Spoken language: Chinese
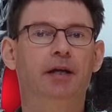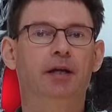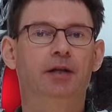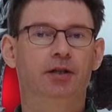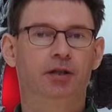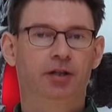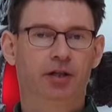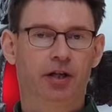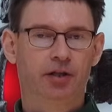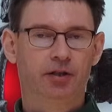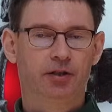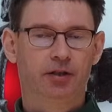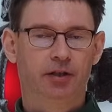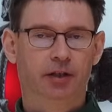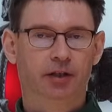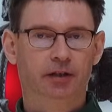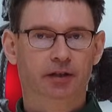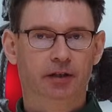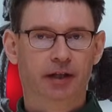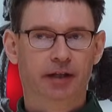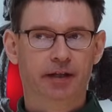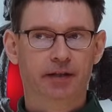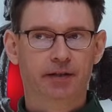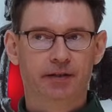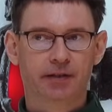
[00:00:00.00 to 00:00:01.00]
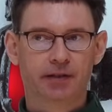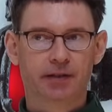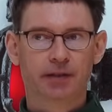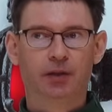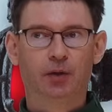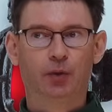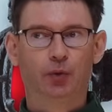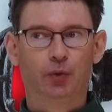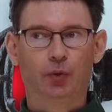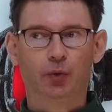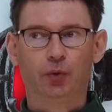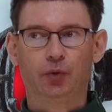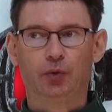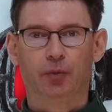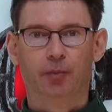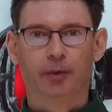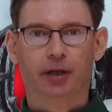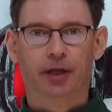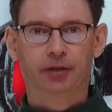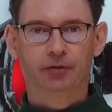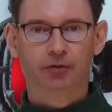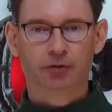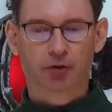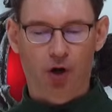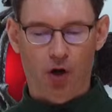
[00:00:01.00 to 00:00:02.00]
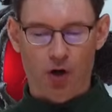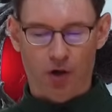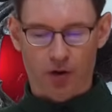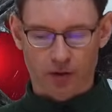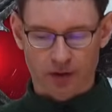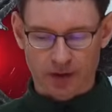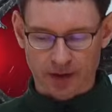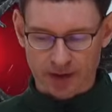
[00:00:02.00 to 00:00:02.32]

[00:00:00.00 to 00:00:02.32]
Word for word: 圣神的恩赐与你们同